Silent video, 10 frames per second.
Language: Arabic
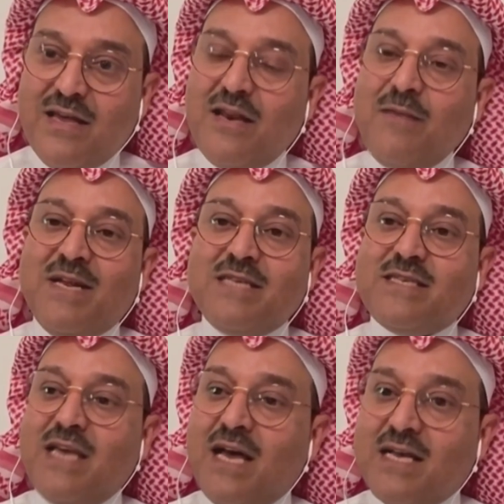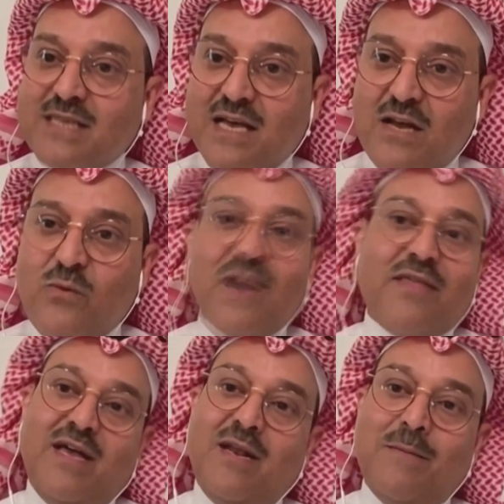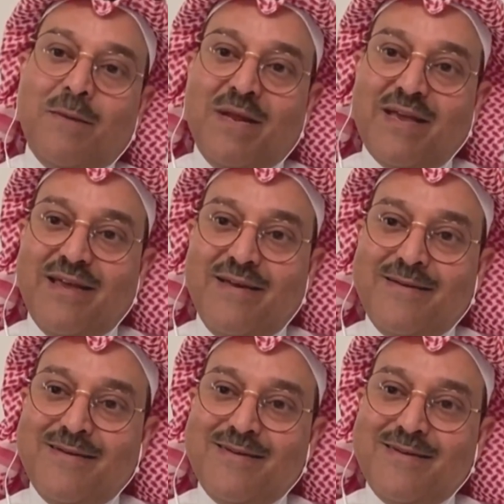تقريبا السياسه الواضحه للمملكه.